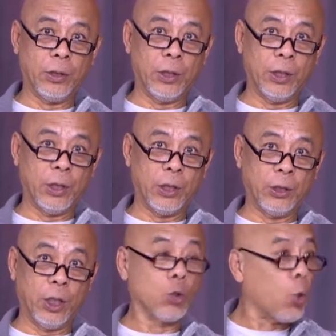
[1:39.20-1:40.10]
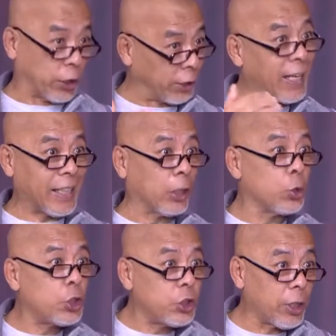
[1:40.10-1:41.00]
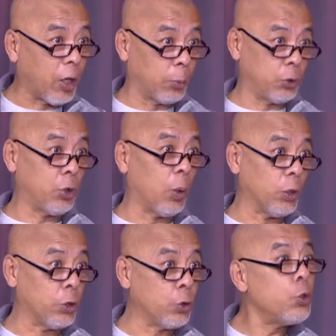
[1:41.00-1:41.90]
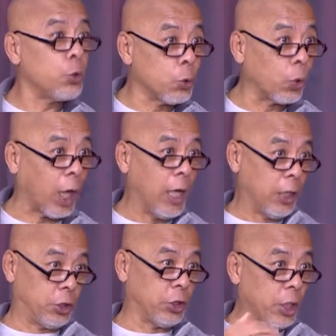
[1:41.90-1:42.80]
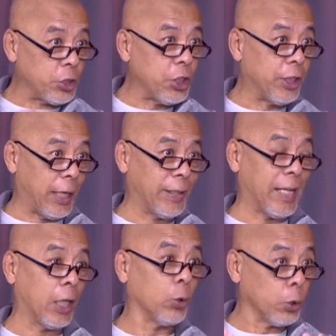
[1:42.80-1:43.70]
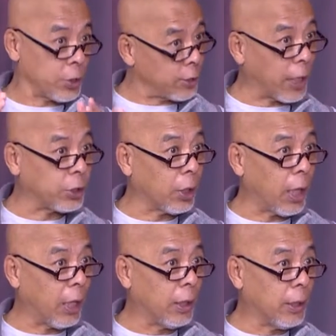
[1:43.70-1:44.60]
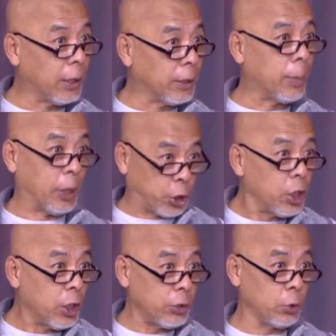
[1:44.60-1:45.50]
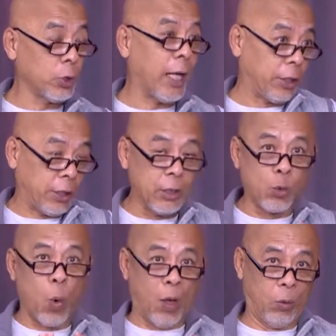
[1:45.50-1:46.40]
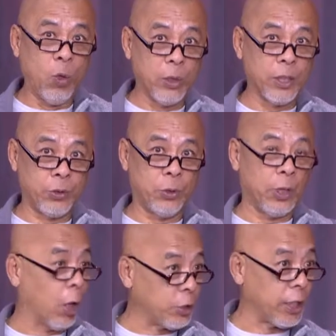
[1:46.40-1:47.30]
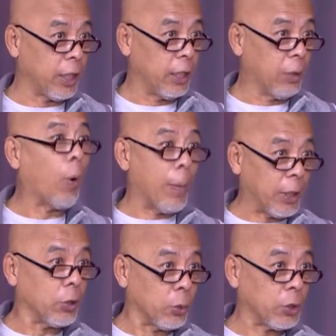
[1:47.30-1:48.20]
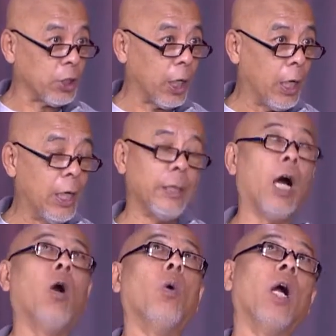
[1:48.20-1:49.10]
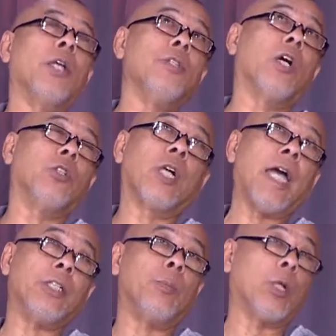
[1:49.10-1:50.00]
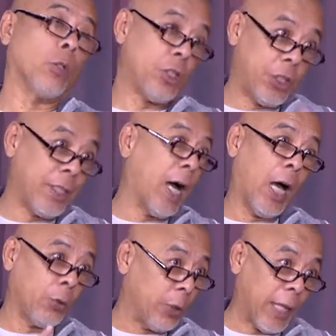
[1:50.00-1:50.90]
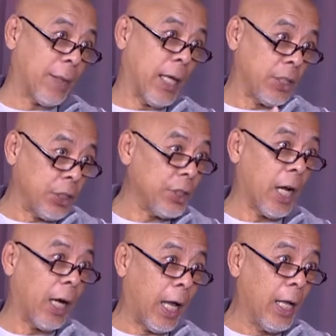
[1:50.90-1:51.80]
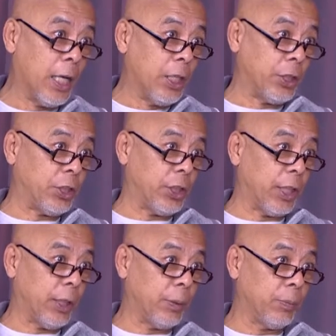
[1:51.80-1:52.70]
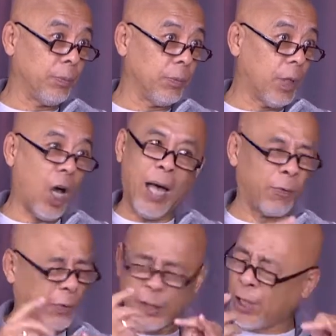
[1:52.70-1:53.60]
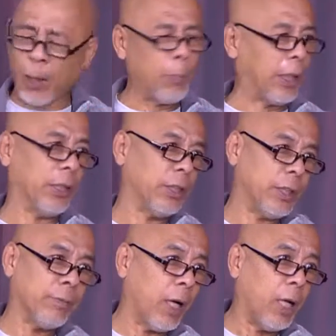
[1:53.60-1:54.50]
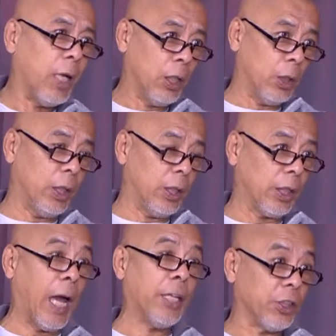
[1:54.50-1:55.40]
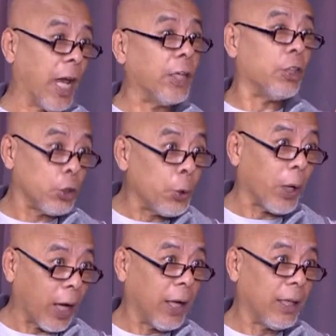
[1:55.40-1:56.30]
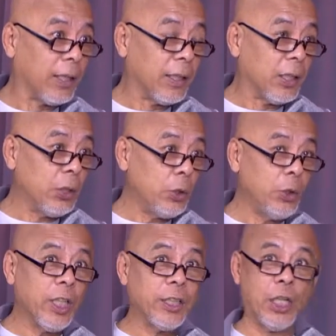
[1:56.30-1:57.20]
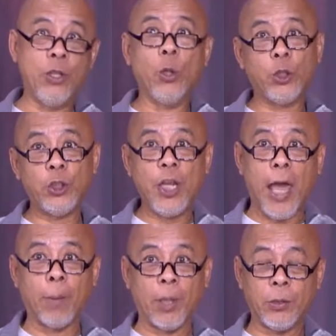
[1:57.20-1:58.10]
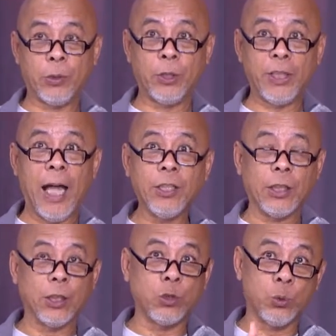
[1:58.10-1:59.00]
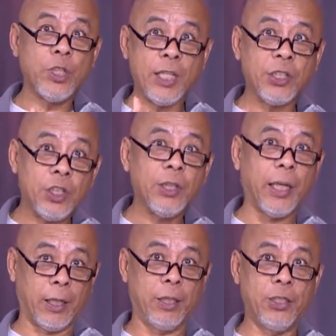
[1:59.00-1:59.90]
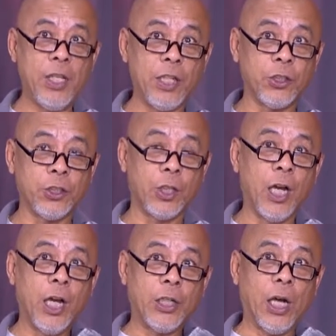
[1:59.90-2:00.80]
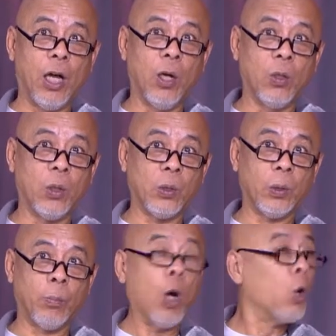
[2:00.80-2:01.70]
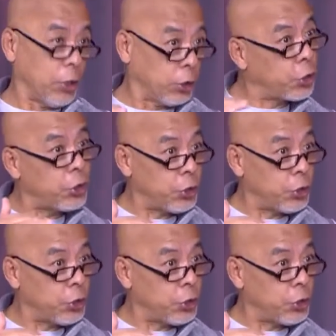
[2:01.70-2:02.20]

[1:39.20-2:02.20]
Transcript: 呃，这个过程大家都知道，不需要我去叙述了。嗯，直到今天，大家都有私家车了，那么车就让你更广阔的去了解外面的东西。然后我很早就开始，比如说西藏啊、云南呐、新疆啊这些啊非常美的地方。嗯，呃，开始开车去了。去那人都是这样嘛，就说当你的逐渐积累和见识，然后包括你的知